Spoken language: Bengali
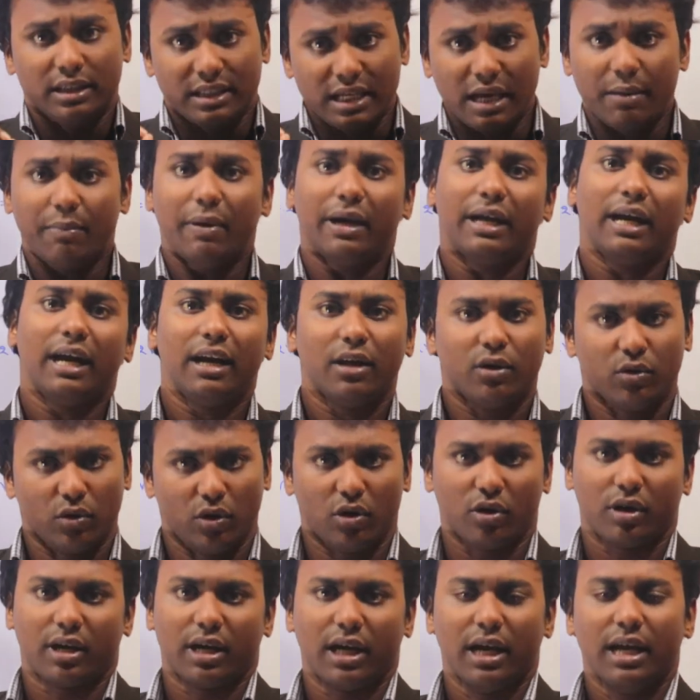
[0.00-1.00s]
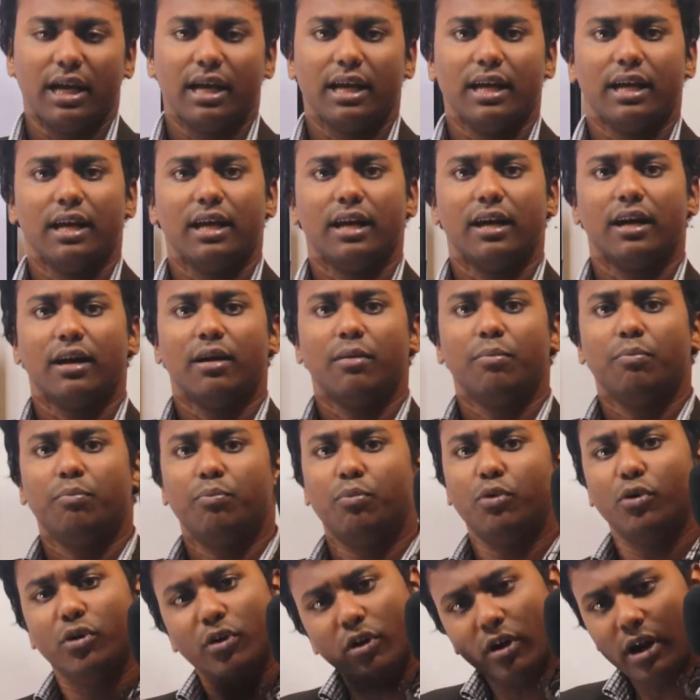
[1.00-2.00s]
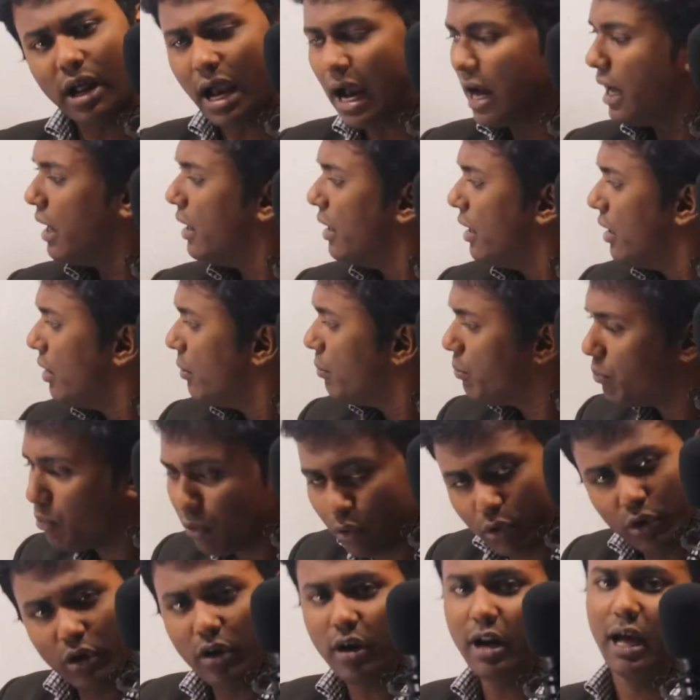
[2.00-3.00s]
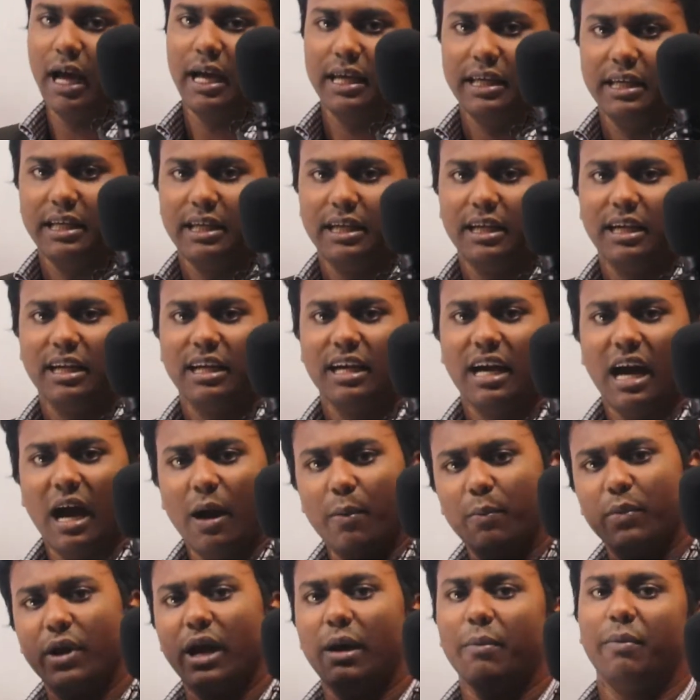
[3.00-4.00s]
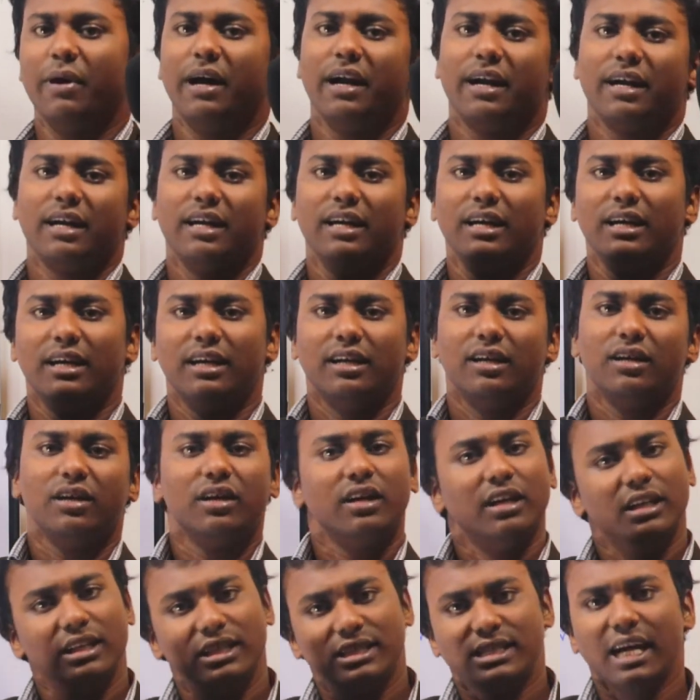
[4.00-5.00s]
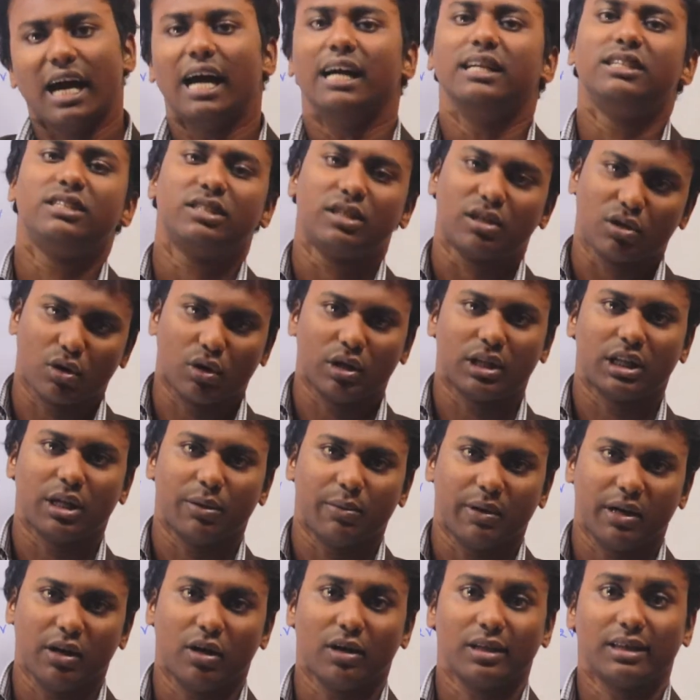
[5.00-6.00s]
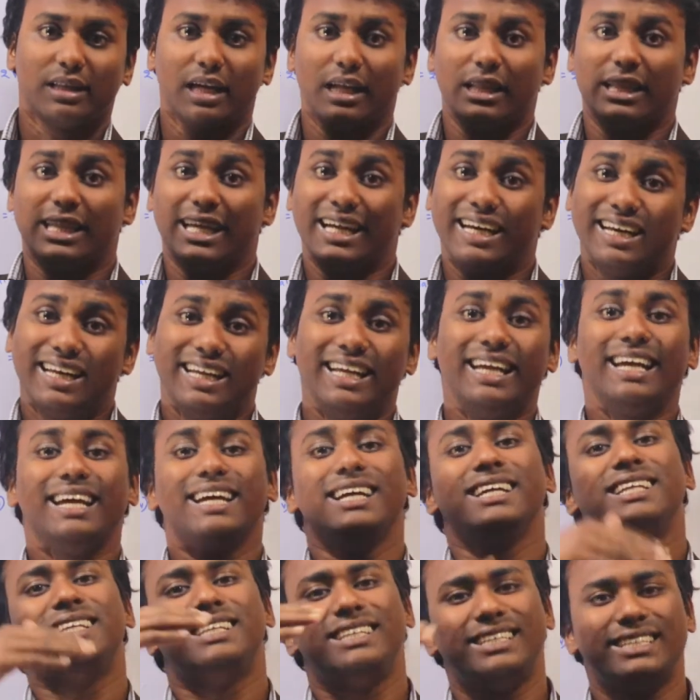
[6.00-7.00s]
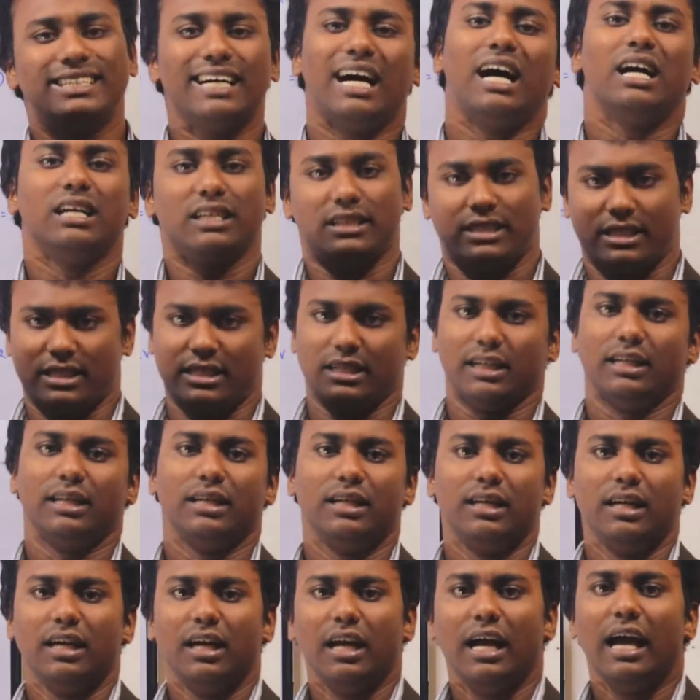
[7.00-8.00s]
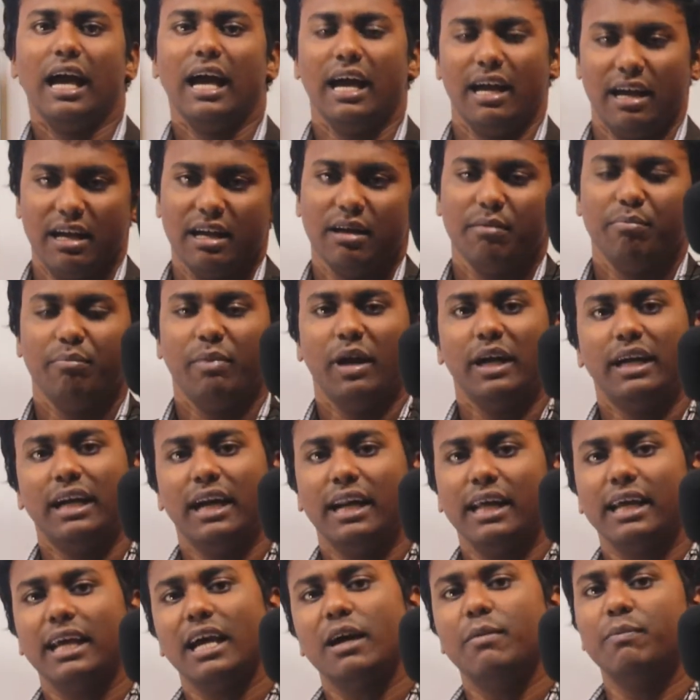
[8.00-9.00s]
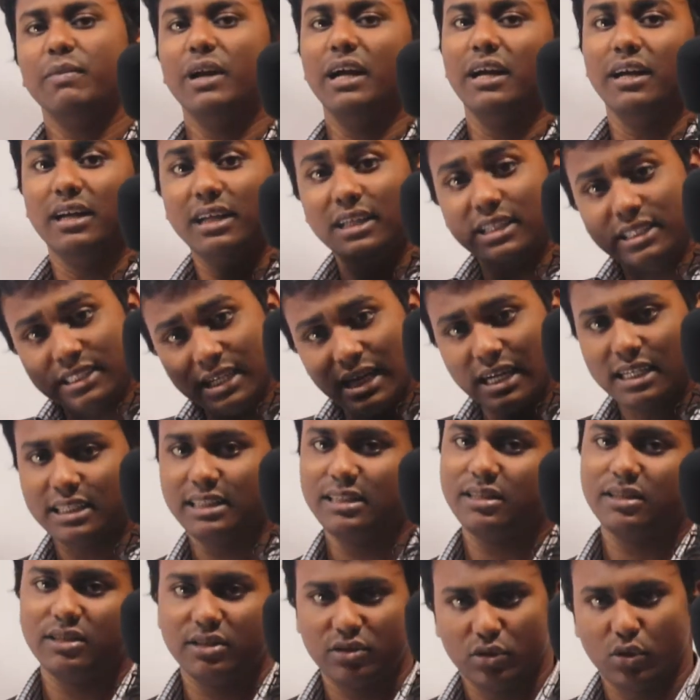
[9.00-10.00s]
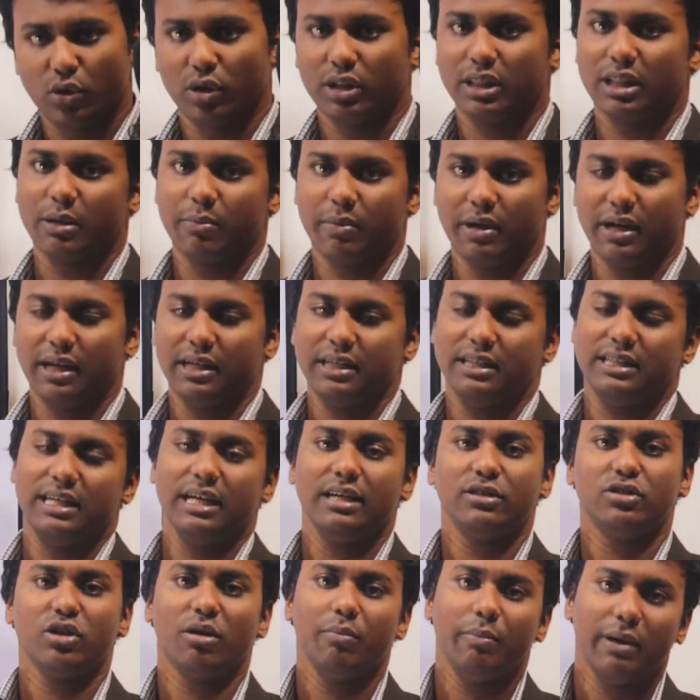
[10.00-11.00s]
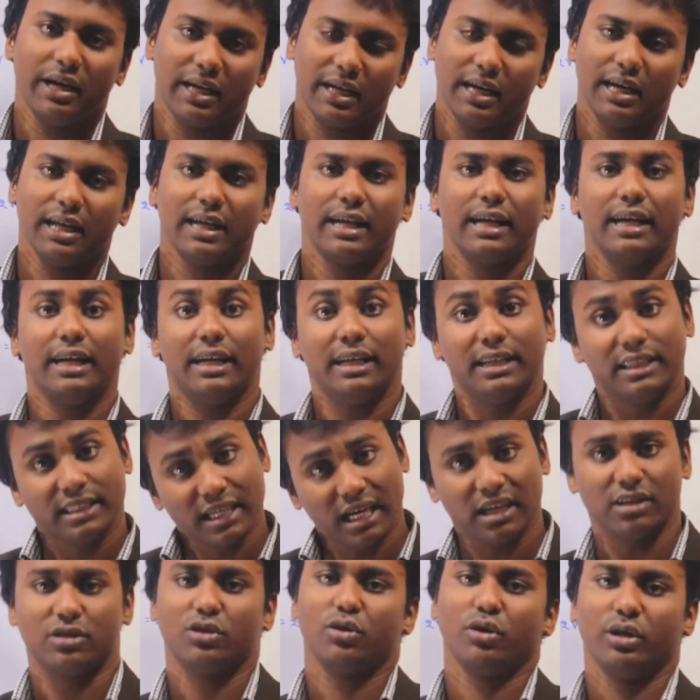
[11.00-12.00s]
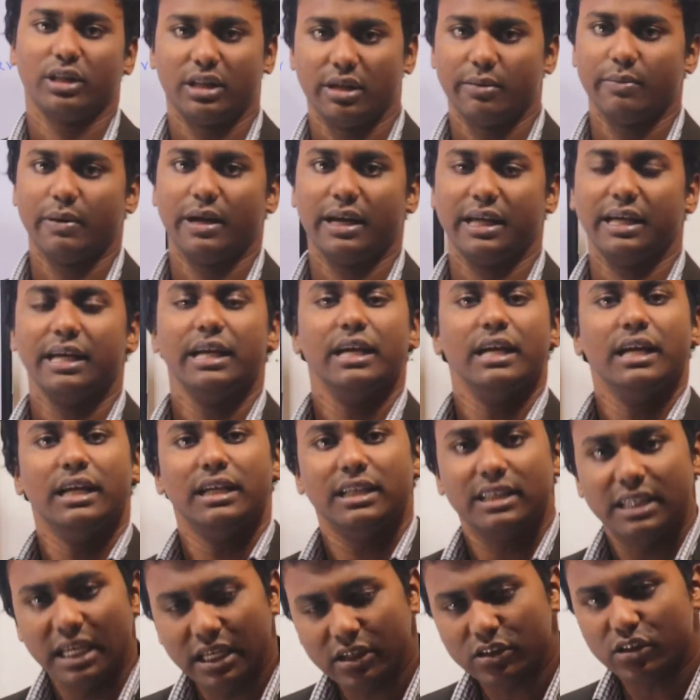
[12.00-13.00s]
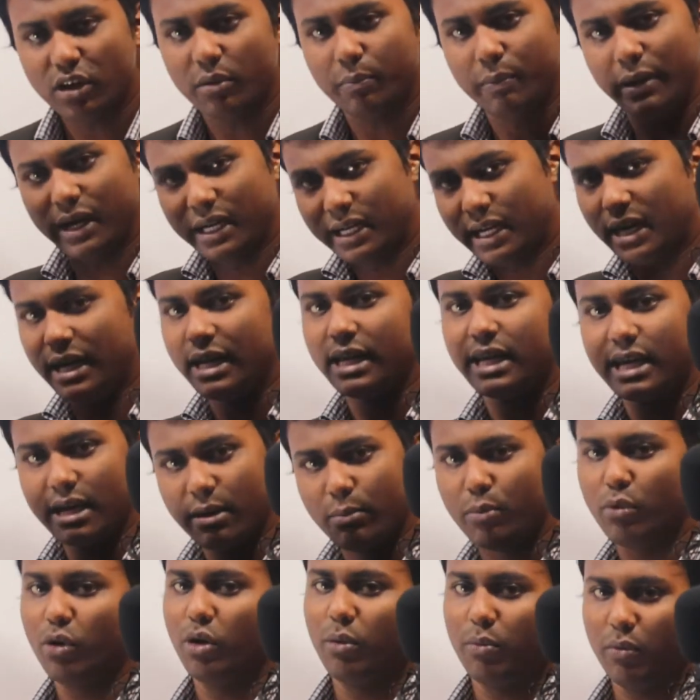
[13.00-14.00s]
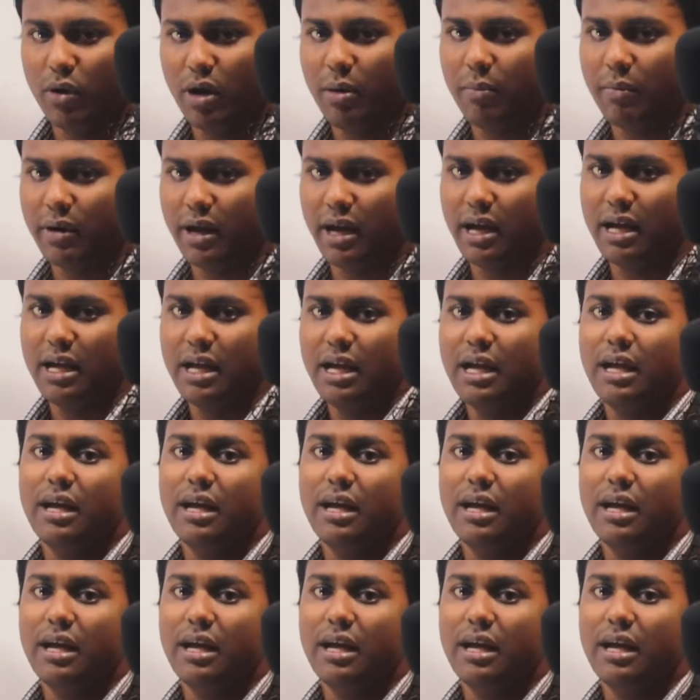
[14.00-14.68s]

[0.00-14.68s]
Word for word: যে ব্যাটারিগুলোকে পুনর পুনরায় আমরা আবার চার্জ করতে পারি অর্থাৎ রিচার্জড হ্যাঁ ব্যাটারিকে আমরা রিচার্জ করতে পারি যেসব ব্যাটারিকে রিচার্জ করতে পারি সেসব ব্যাটারিকে বলবো আমরা